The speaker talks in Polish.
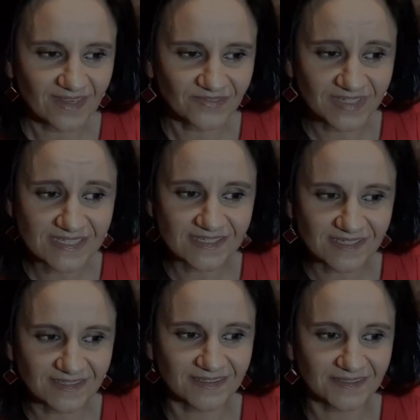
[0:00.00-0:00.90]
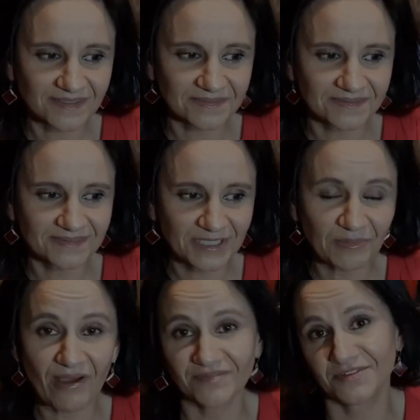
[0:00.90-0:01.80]
Więc e, nie
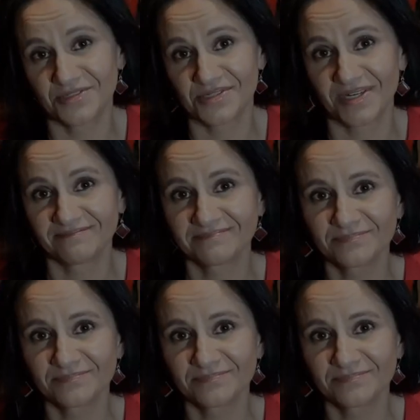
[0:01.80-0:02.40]
miałam wyjścia.